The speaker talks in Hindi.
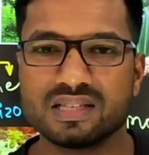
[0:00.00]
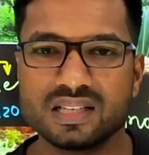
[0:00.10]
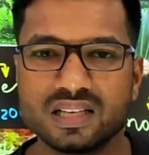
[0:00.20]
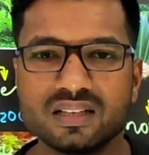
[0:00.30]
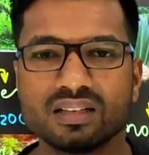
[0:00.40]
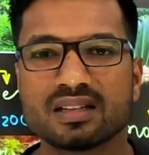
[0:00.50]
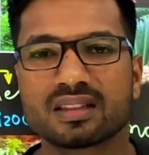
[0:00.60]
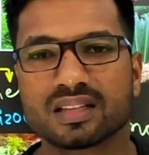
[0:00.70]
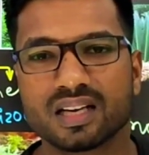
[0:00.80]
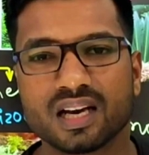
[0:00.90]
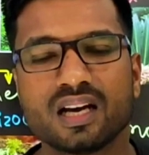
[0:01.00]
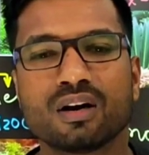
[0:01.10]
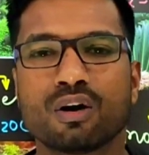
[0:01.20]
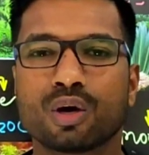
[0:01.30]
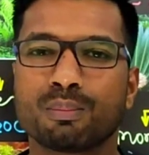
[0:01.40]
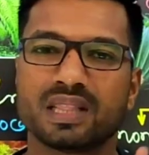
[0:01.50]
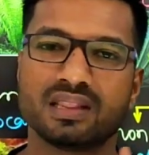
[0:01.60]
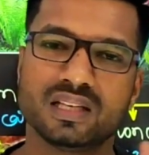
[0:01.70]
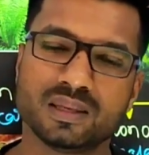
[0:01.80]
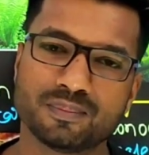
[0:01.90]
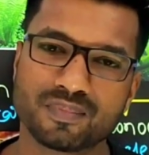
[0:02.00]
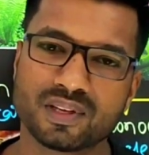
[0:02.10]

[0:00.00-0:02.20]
जड़ तना और पत्ती